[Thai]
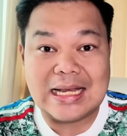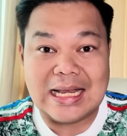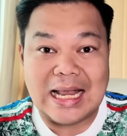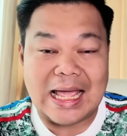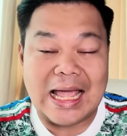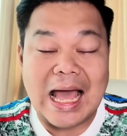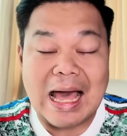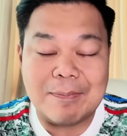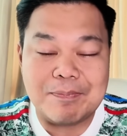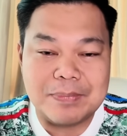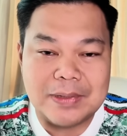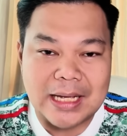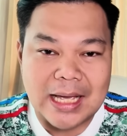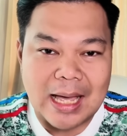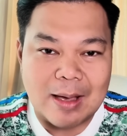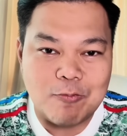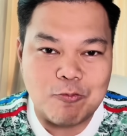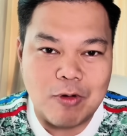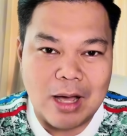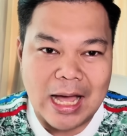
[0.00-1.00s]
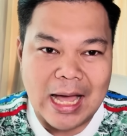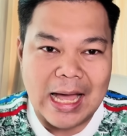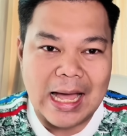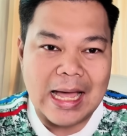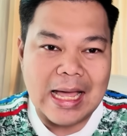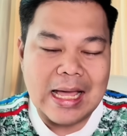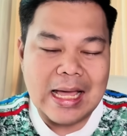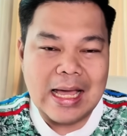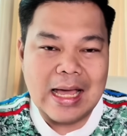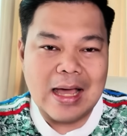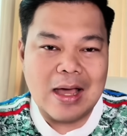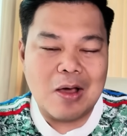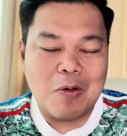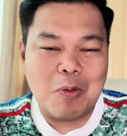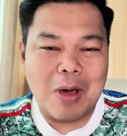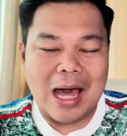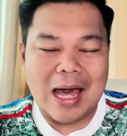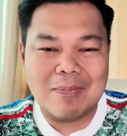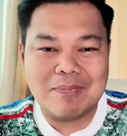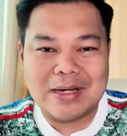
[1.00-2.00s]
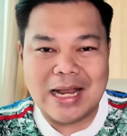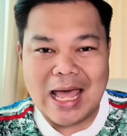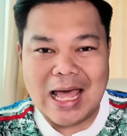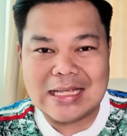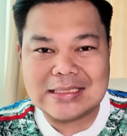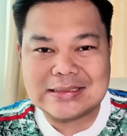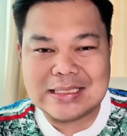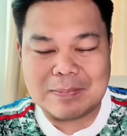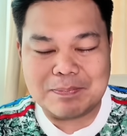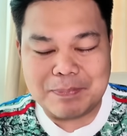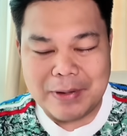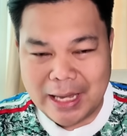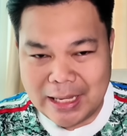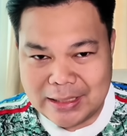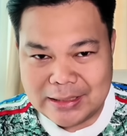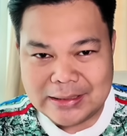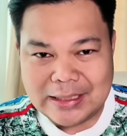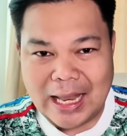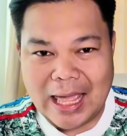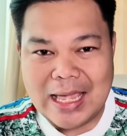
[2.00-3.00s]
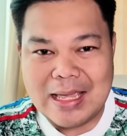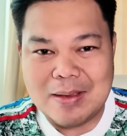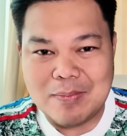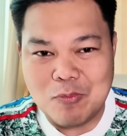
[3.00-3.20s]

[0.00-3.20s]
ไลน์อัพนะครับว่าความน่าจะเป็นใน